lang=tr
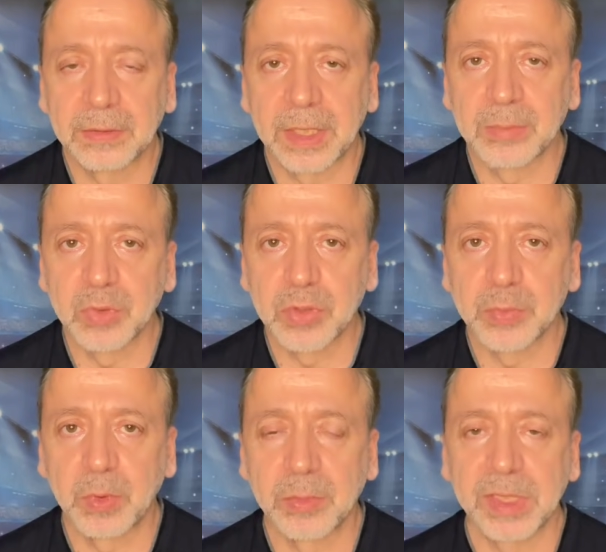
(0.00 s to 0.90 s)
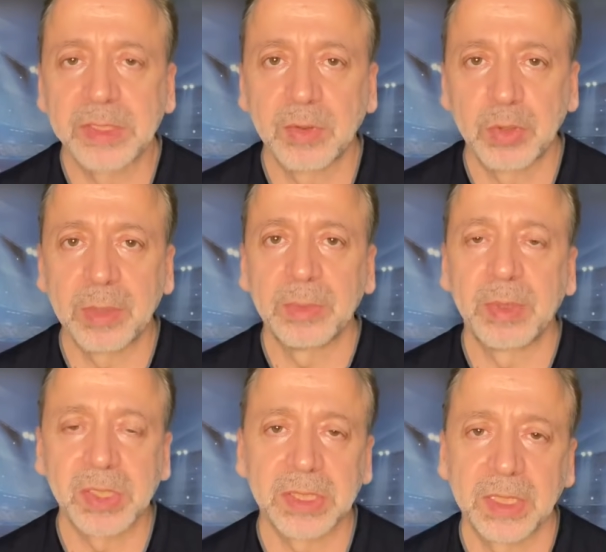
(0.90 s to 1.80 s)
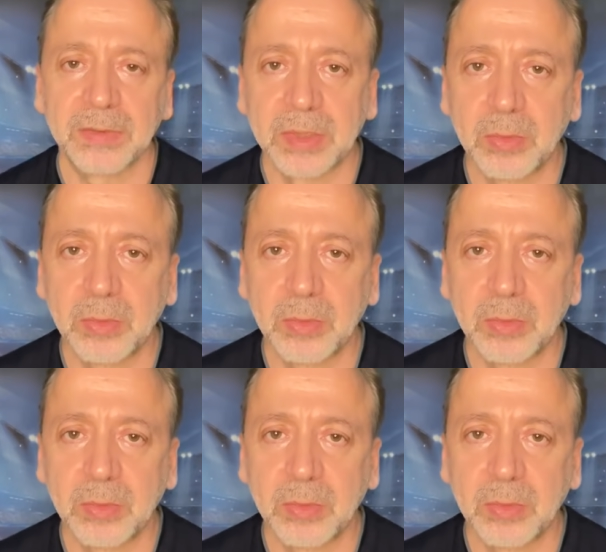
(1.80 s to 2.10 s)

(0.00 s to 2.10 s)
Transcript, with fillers: Trabzonspor maçı ve önemli maçlar var.